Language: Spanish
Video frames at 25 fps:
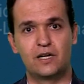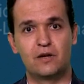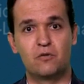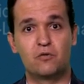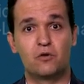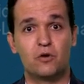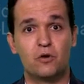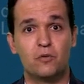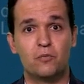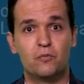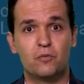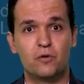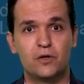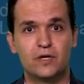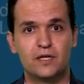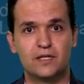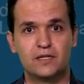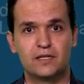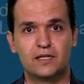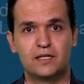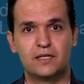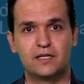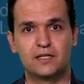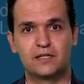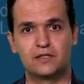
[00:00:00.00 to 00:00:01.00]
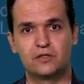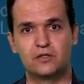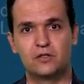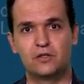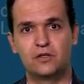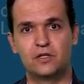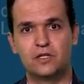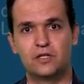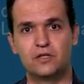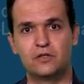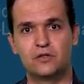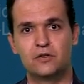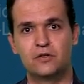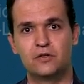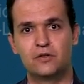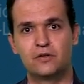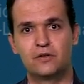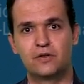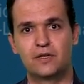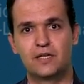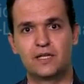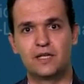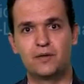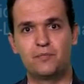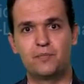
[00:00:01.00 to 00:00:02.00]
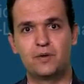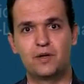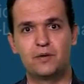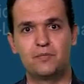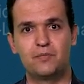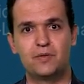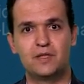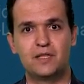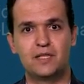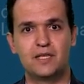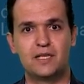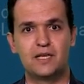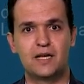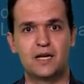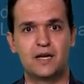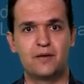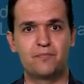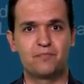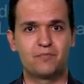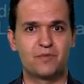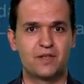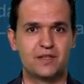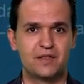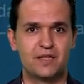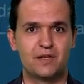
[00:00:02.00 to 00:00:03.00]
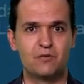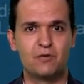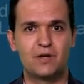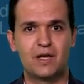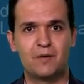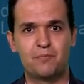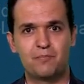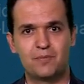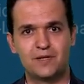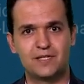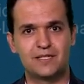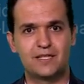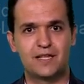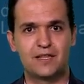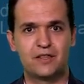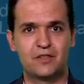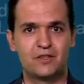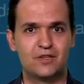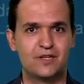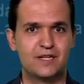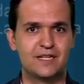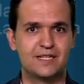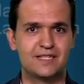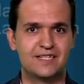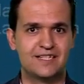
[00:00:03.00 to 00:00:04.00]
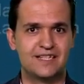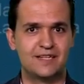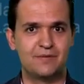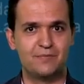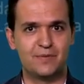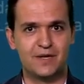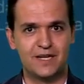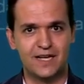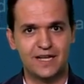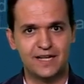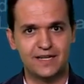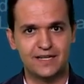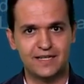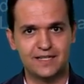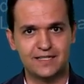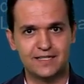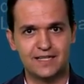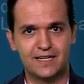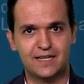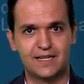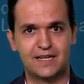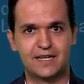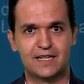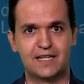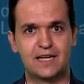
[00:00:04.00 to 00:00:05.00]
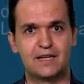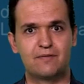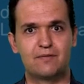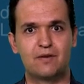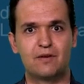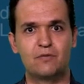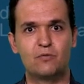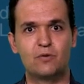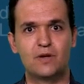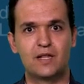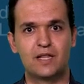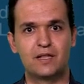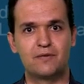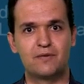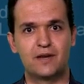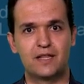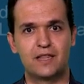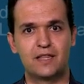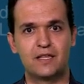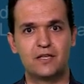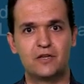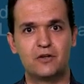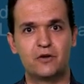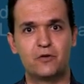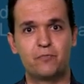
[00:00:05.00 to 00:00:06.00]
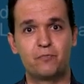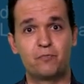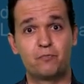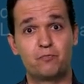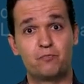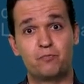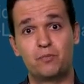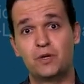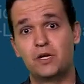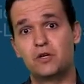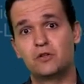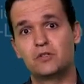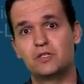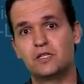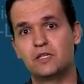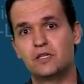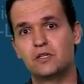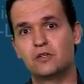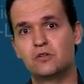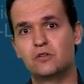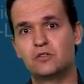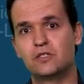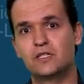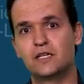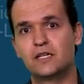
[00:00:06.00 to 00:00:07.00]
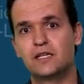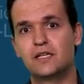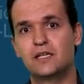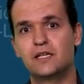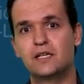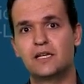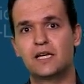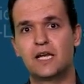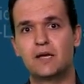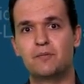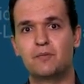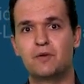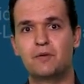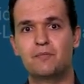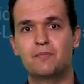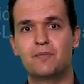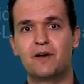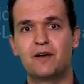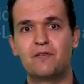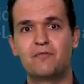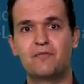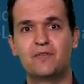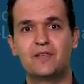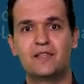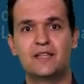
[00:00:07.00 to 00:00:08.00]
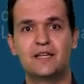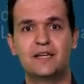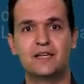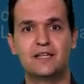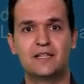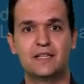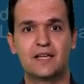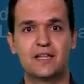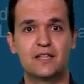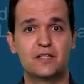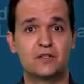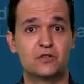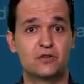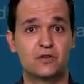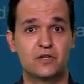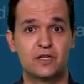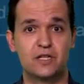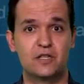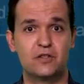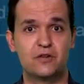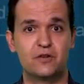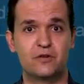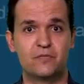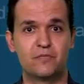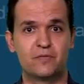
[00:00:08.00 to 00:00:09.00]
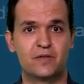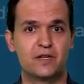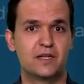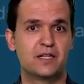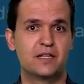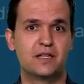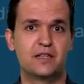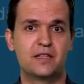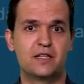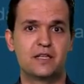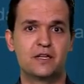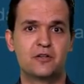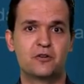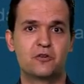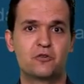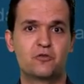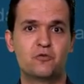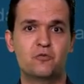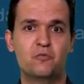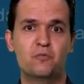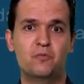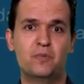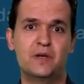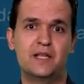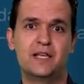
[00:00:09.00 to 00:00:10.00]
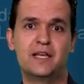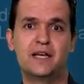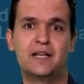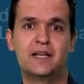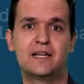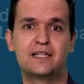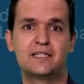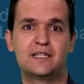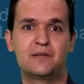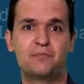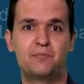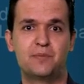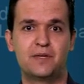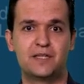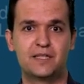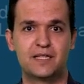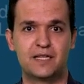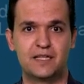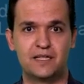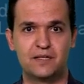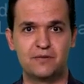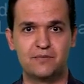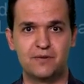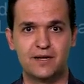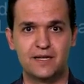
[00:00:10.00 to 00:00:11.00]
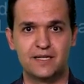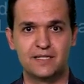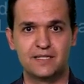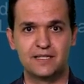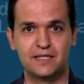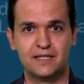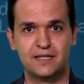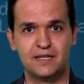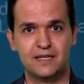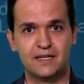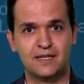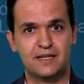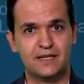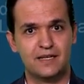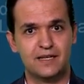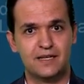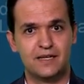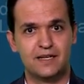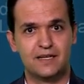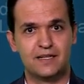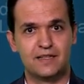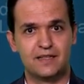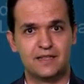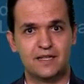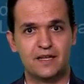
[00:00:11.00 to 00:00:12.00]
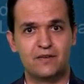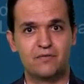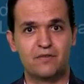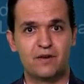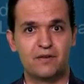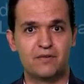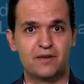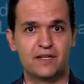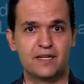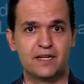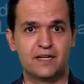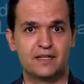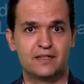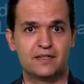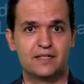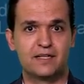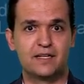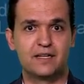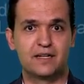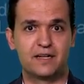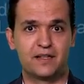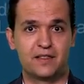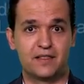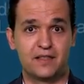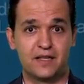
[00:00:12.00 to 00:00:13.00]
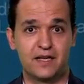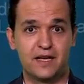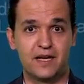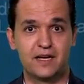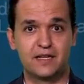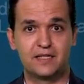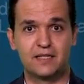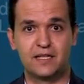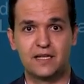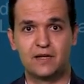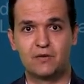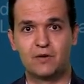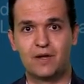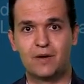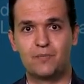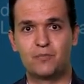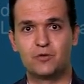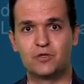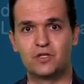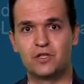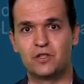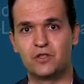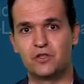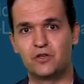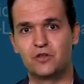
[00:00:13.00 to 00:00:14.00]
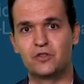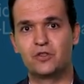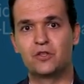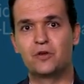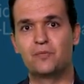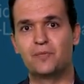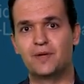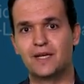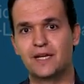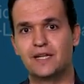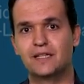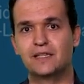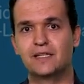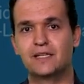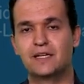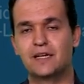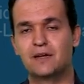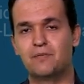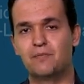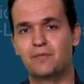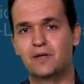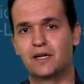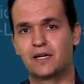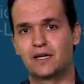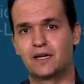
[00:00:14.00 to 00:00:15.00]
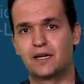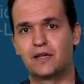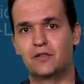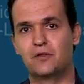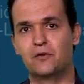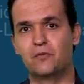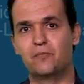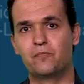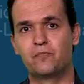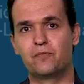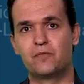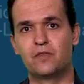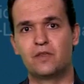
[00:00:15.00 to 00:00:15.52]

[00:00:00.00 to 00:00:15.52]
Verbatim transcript: era un componente electrónico que permitía dar unas prestaciones similares a las de la válvula de vacío, pero sin conseguir la misma fidelidad de sonido, es decir, no cumplía las expectativas del fabricante RCA, que tenía una posición dominante en el mercado.